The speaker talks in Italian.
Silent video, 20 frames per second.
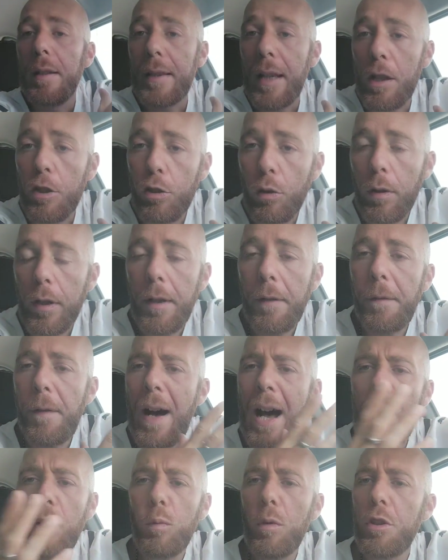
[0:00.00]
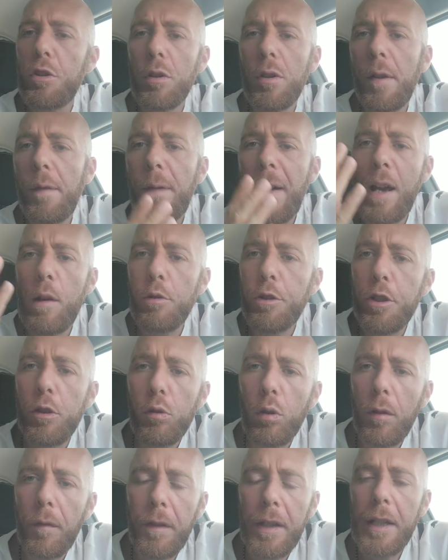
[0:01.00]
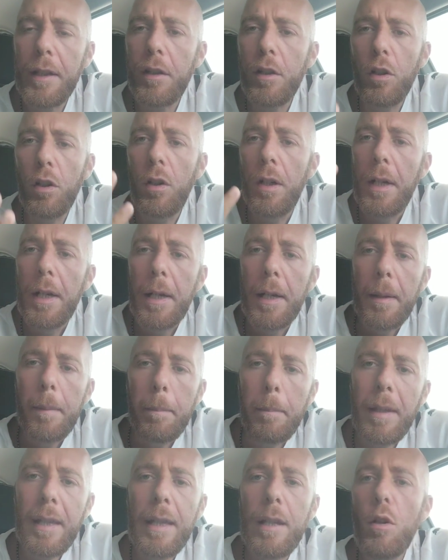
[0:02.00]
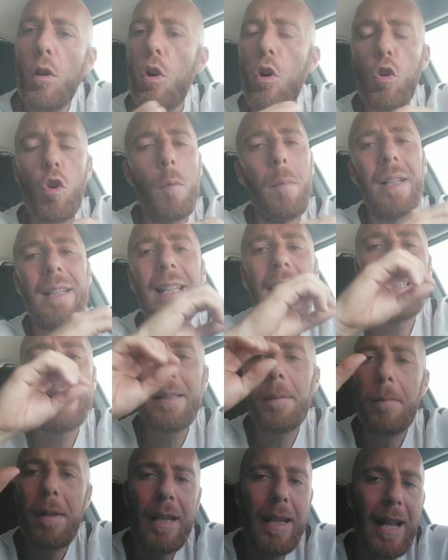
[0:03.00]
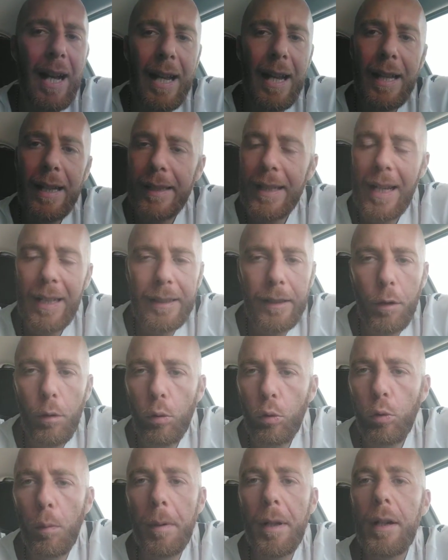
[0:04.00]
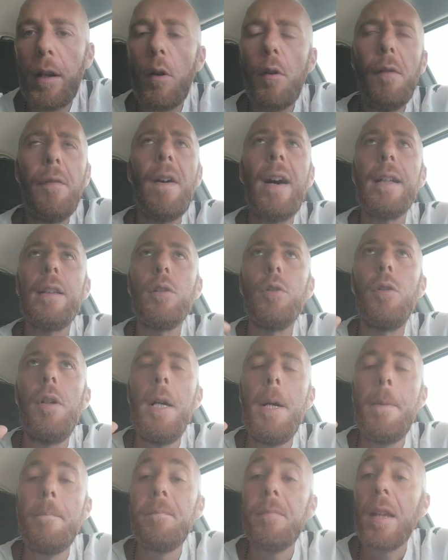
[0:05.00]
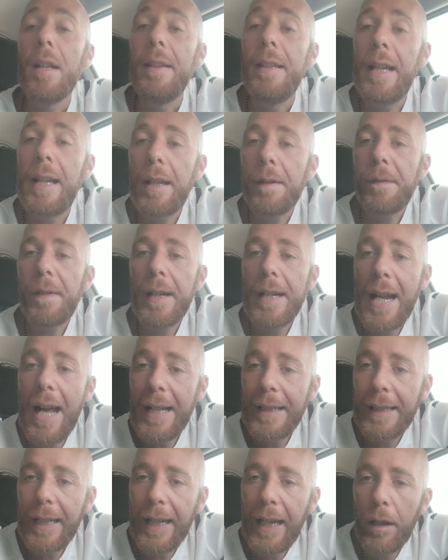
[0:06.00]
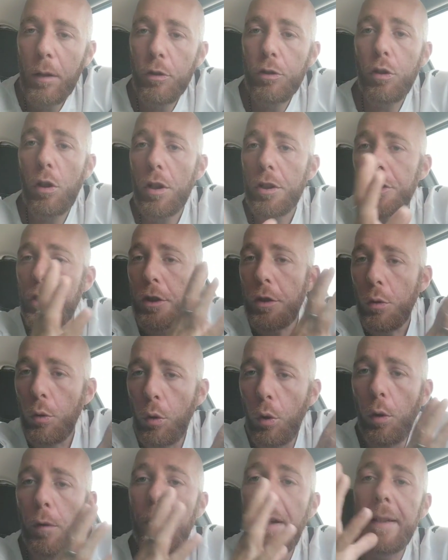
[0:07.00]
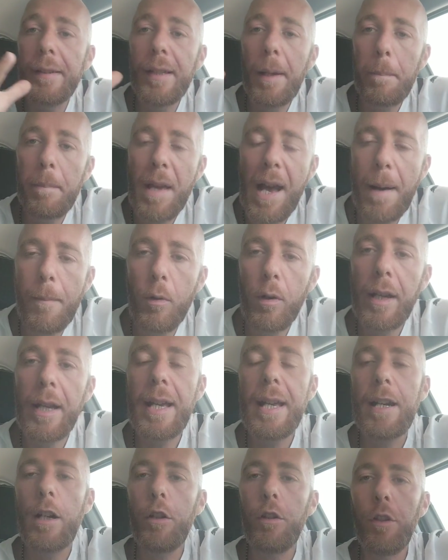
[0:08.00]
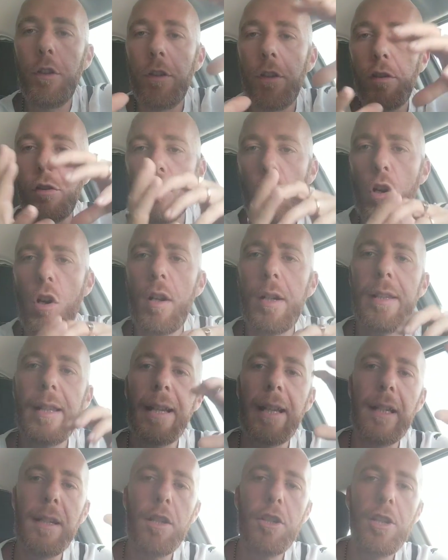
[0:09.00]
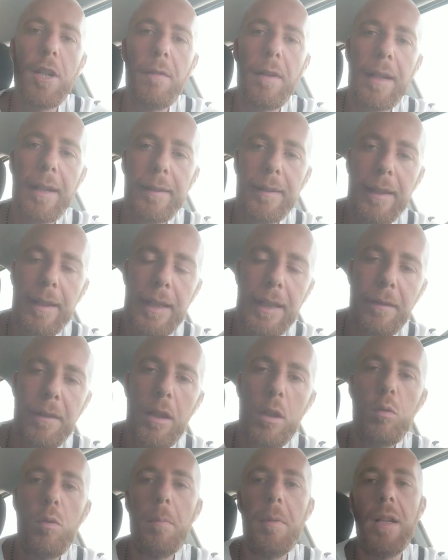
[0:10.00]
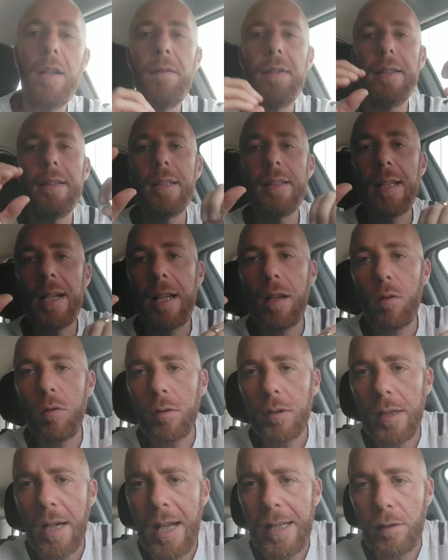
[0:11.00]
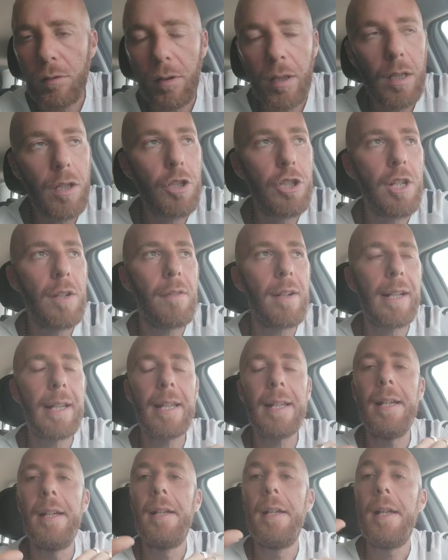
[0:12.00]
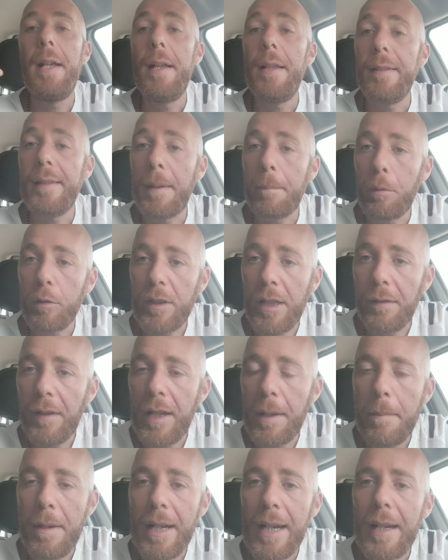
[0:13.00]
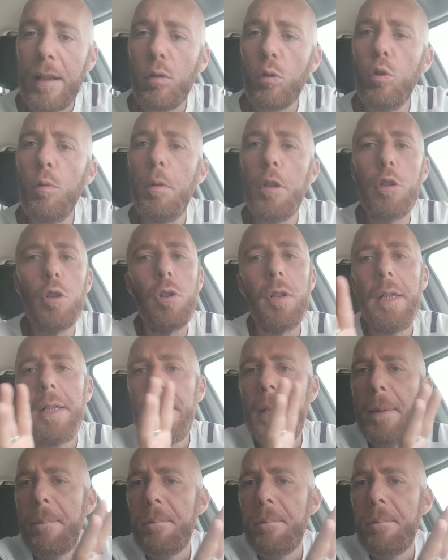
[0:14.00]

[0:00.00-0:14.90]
tre giorni fa, due giorni fa è uscito il video mio, come tanti migliaia di altri youtuber l'hanno fatto, della frenata Caio Giorgio e Juve, sappiamo che erano in discordia, chi diceva che scadeva nel 2023 il contratto, chi diceva che si poteva liberare subito.